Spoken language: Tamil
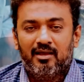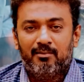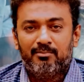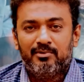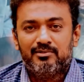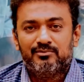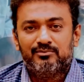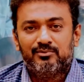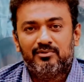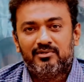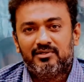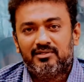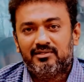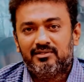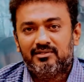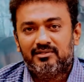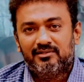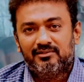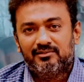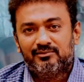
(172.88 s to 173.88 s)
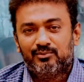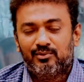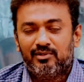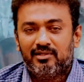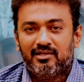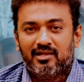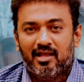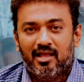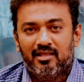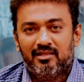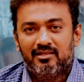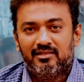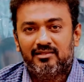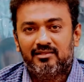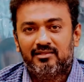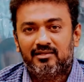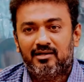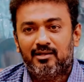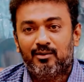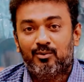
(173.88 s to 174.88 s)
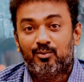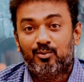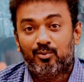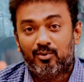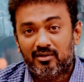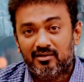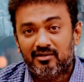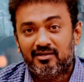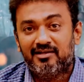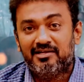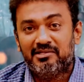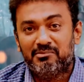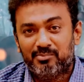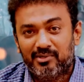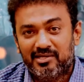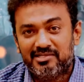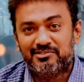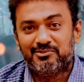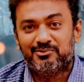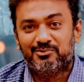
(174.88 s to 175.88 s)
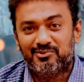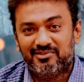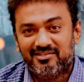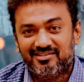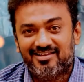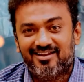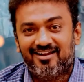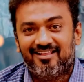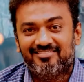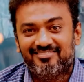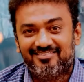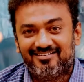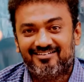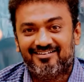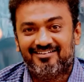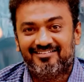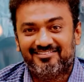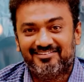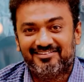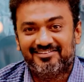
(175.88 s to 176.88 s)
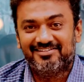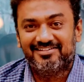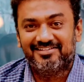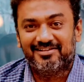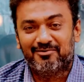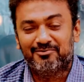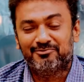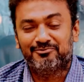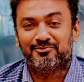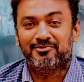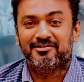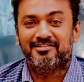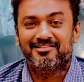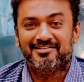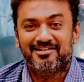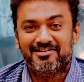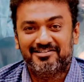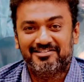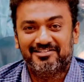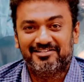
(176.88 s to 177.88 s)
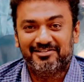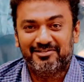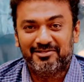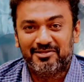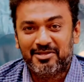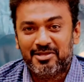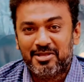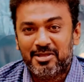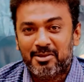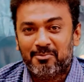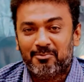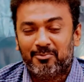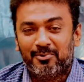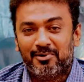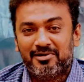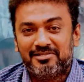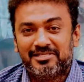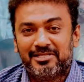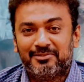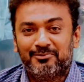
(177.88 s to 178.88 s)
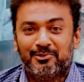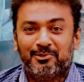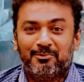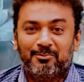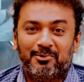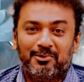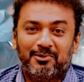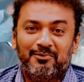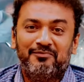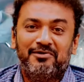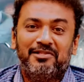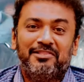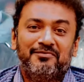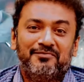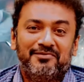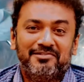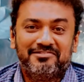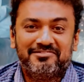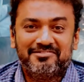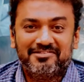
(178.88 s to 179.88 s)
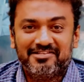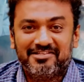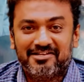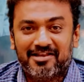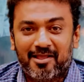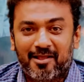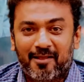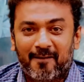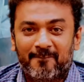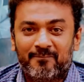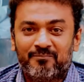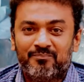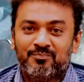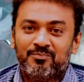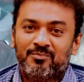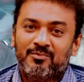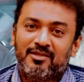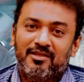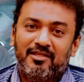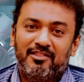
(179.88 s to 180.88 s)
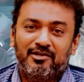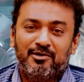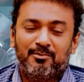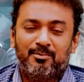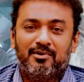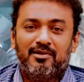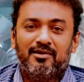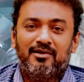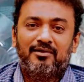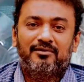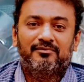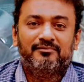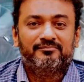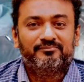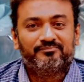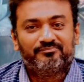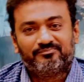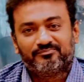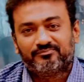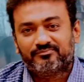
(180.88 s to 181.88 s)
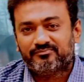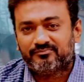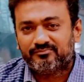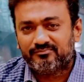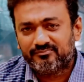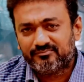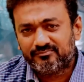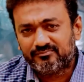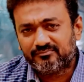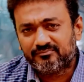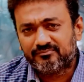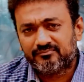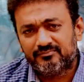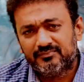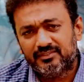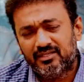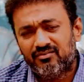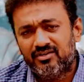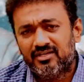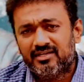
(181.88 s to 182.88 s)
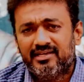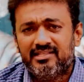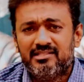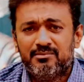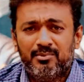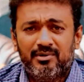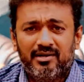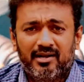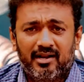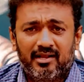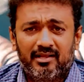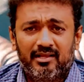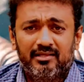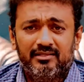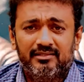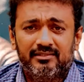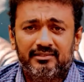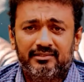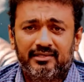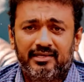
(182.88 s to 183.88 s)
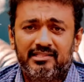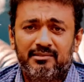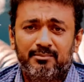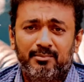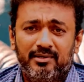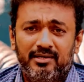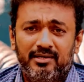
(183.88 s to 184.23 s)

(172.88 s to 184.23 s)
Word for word: அப்படின்னு சொல்லிட்டு சொல்லியிருக்கான் ஏண்டா குரங்குக்கு நீ பயிற்சி கொடுத்துருக்கியாடா திருடுறதுக்குன்னு அவன் சொன்னது கேட்டு போலீஸார் ஒரு பக்கம் விழுந்து விழுந்து சிரிக்கிறாங்க அதுக்கப்புறம் அவனை கைது பண்ணுறாங்க கைது